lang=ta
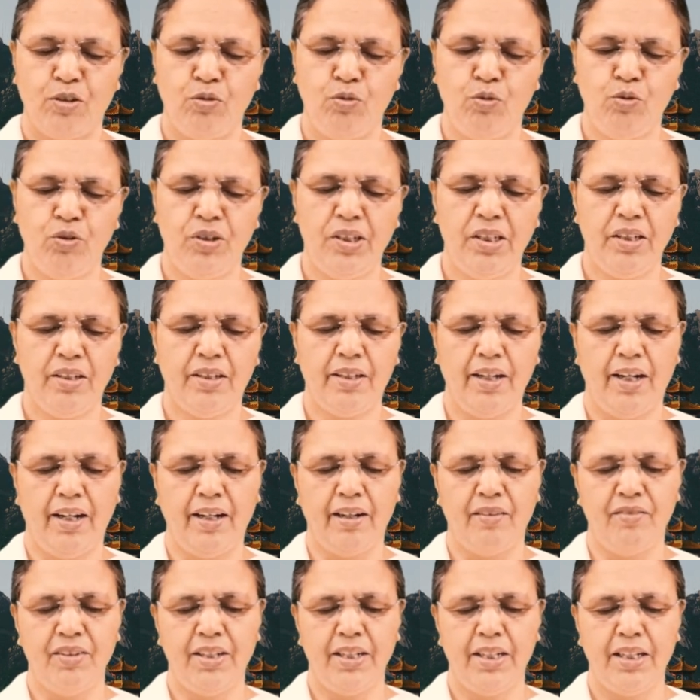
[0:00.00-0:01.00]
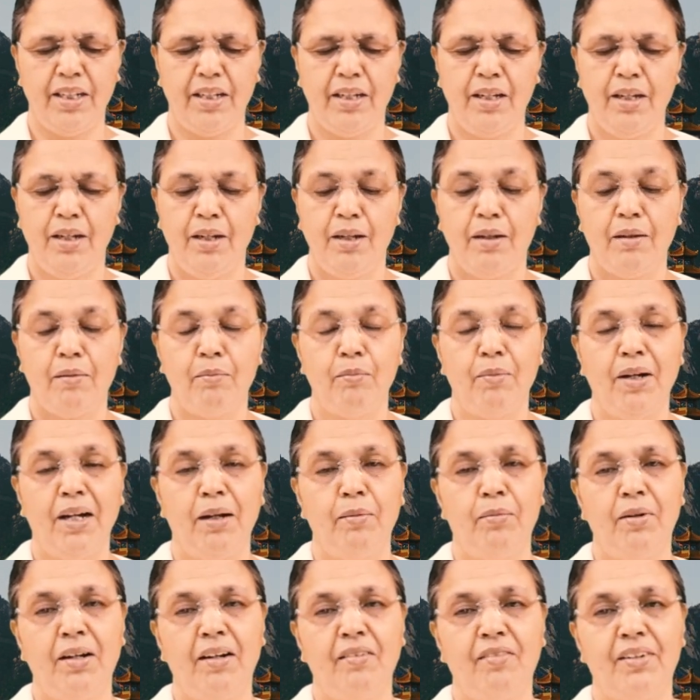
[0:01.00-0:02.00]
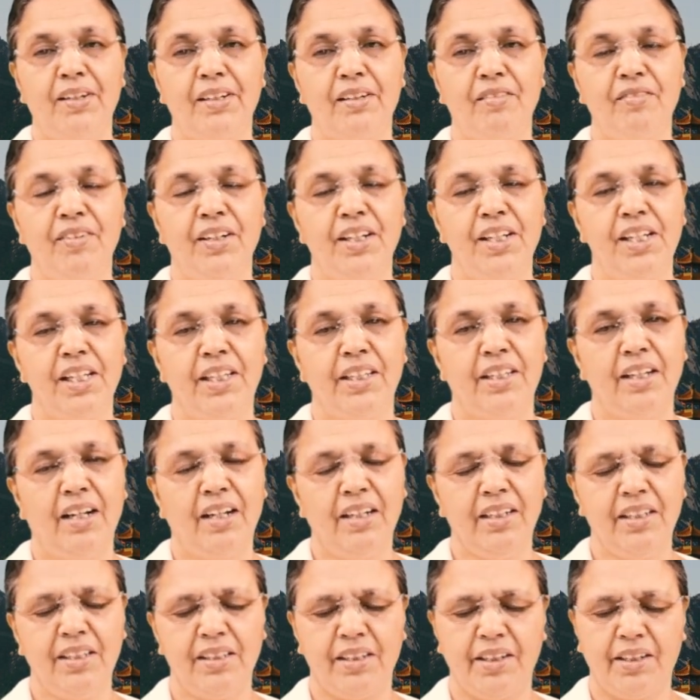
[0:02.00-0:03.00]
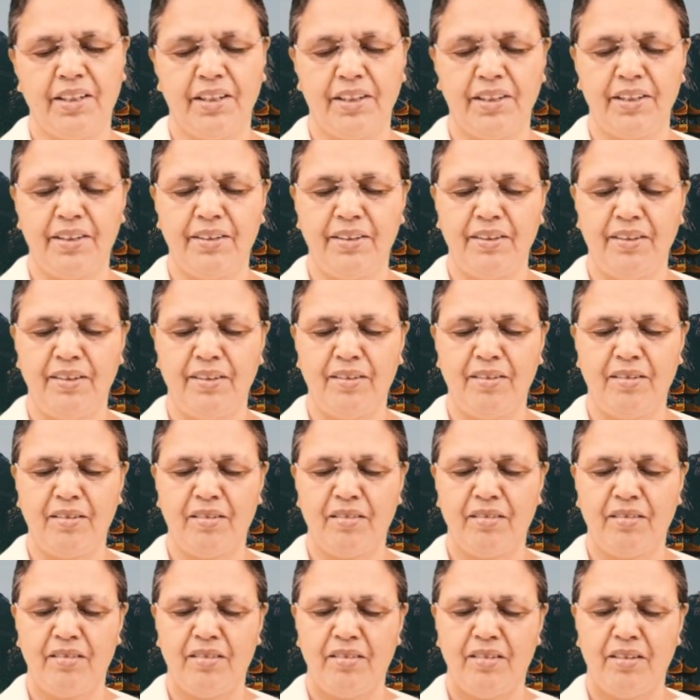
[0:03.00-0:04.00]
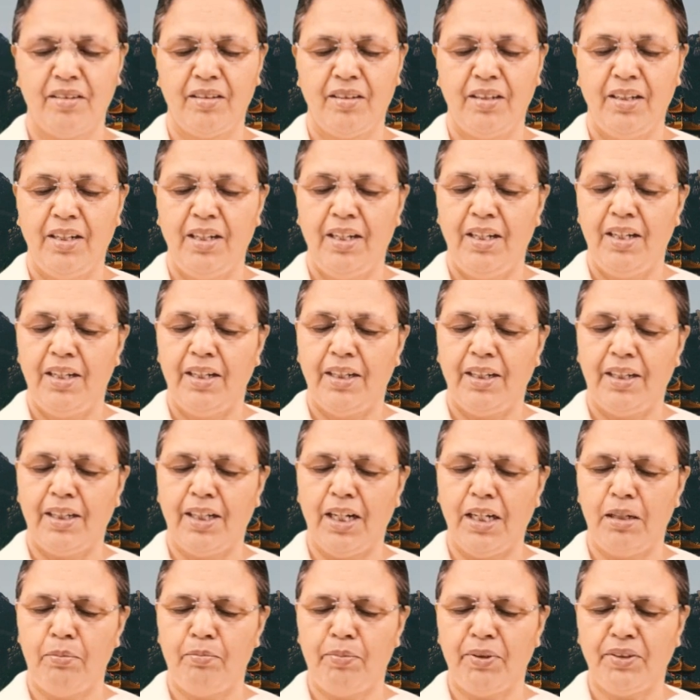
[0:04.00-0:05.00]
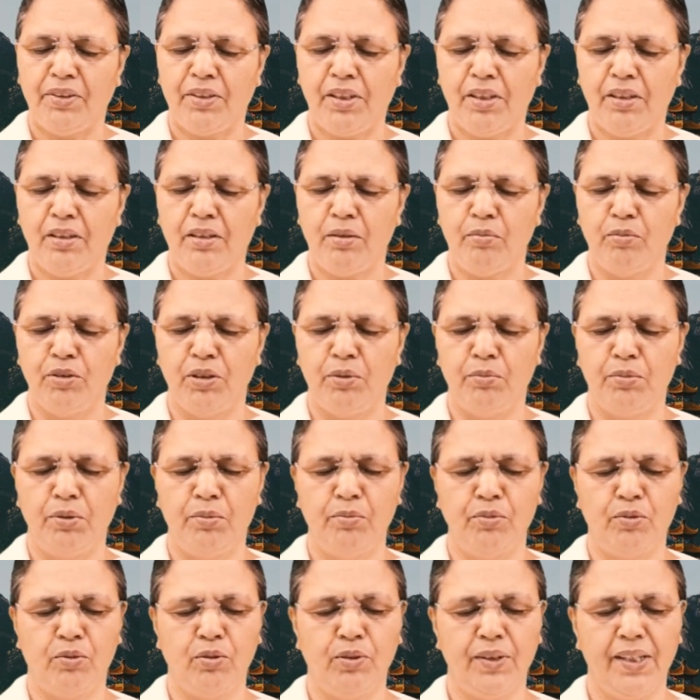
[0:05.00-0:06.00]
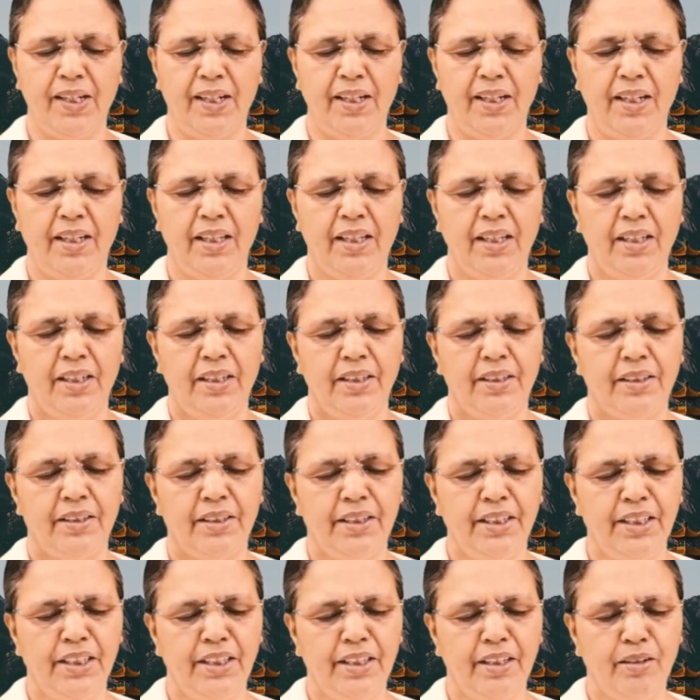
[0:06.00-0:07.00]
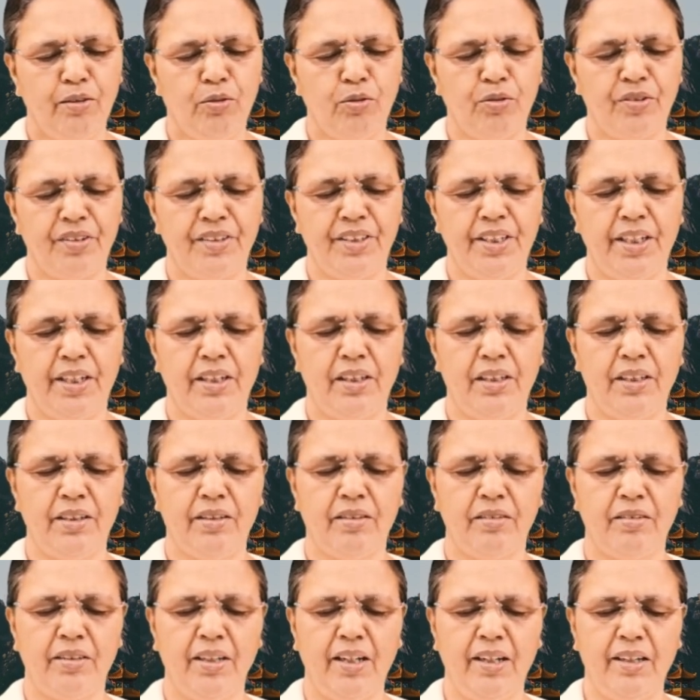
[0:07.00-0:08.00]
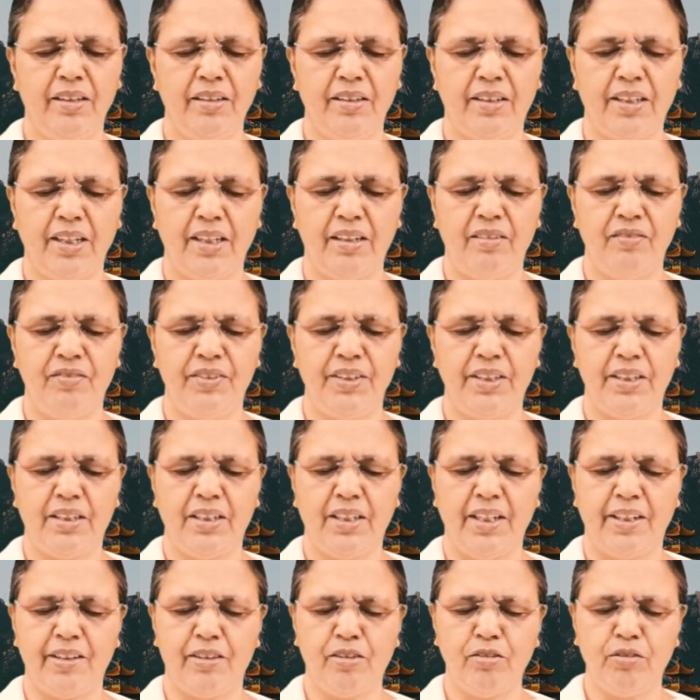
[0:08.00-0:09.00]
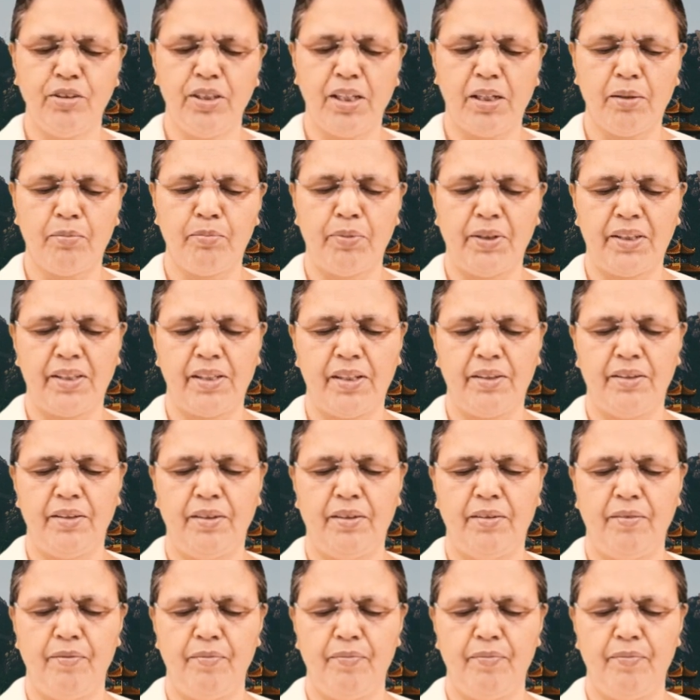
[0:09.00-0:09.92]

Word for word: உங்களுக்காகவே பாபா வர வேண்டியதாக இருக்கிறது கல்பத்திற்கு முன்பும் கூட இந்த குழந்தைகளுக்கு தான் கல்வி கற்றுத்தரப்பட்டது